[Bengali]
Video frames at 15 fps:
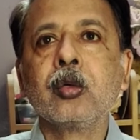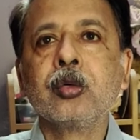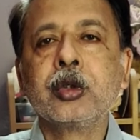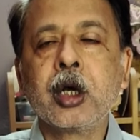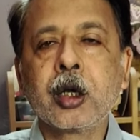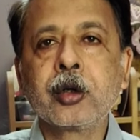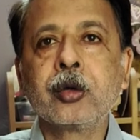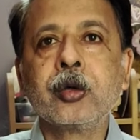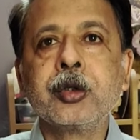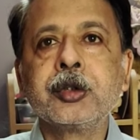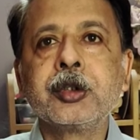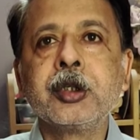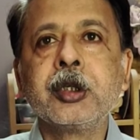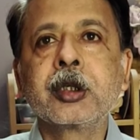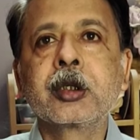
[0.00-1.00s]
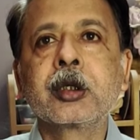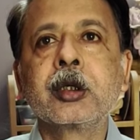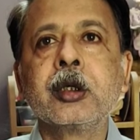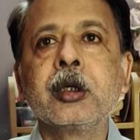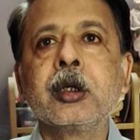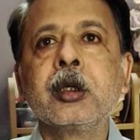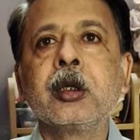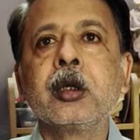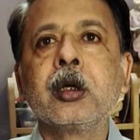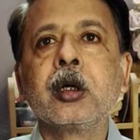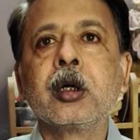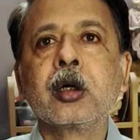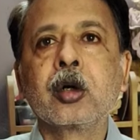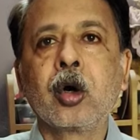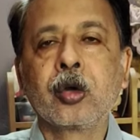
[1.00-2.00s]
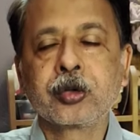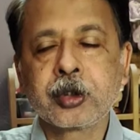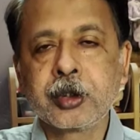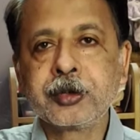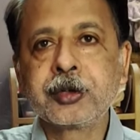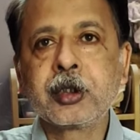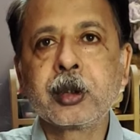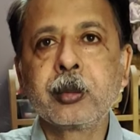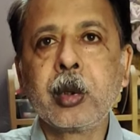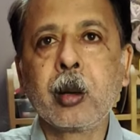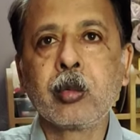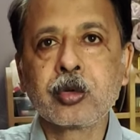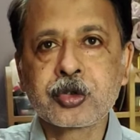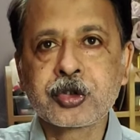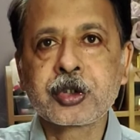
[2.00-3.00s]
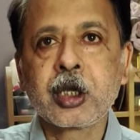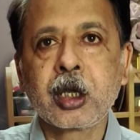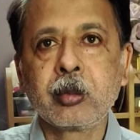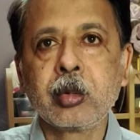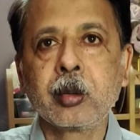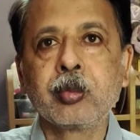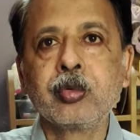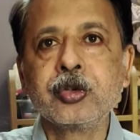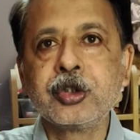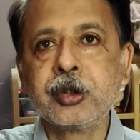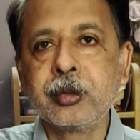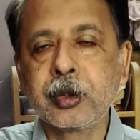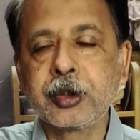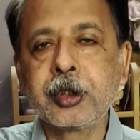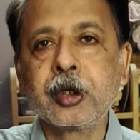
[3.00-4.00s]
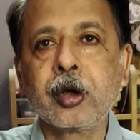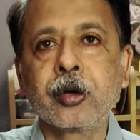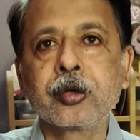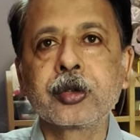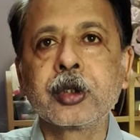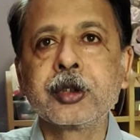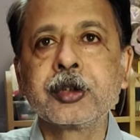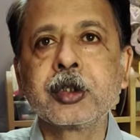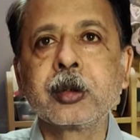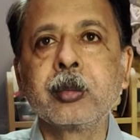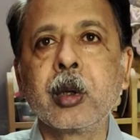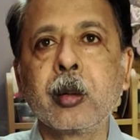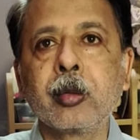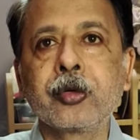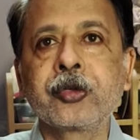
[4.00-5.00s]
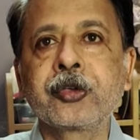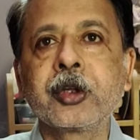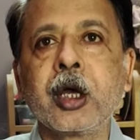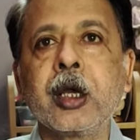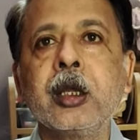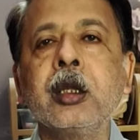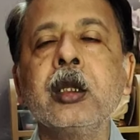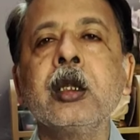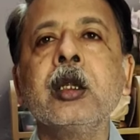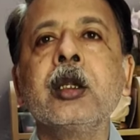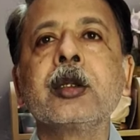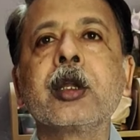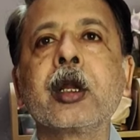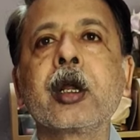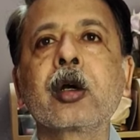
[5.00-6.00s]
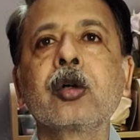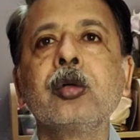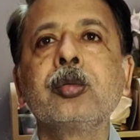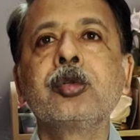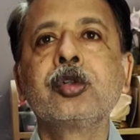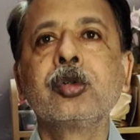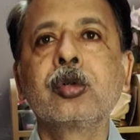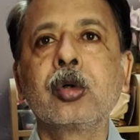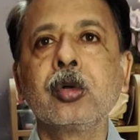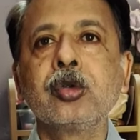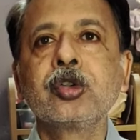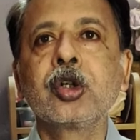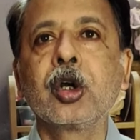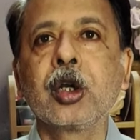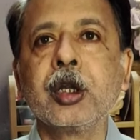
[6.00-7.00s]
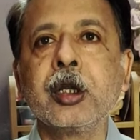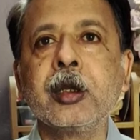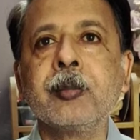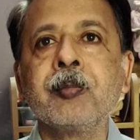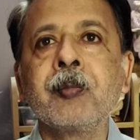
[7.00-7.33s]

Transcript: উদারনৈতিক গণতান্ত্রিক ব্যবস্থায় বা পুঁজিবাদী গণতান্ত্রিক ব্যবস্থায় তারা খুব সুকৌশলে